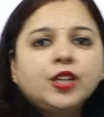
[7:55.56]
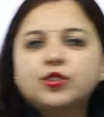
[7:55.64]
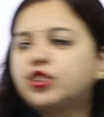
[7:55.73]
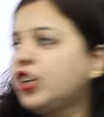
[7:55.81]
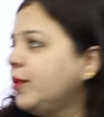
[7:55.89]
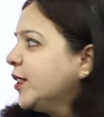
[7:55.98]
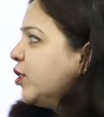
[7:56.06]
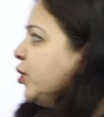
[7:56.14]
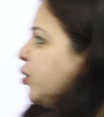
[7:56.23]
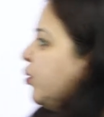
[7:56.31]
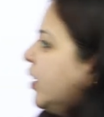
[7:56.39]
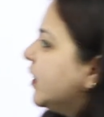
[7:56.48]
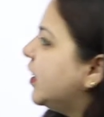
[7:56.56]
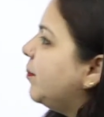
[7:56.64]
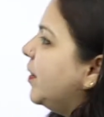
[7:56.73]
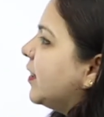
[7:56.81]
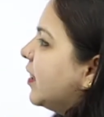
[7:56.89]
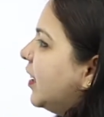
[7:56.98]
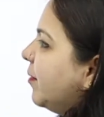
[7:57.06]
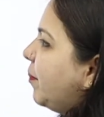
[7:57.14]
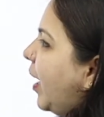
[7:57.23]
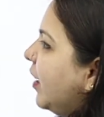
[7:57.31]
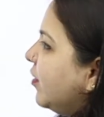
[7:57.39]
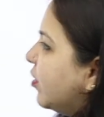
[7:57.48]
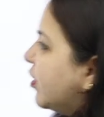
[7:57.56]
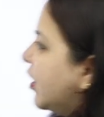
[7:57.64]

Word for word: तो चलो बच्चों शुरू करते हैं अपना थर्ड पार्ट तो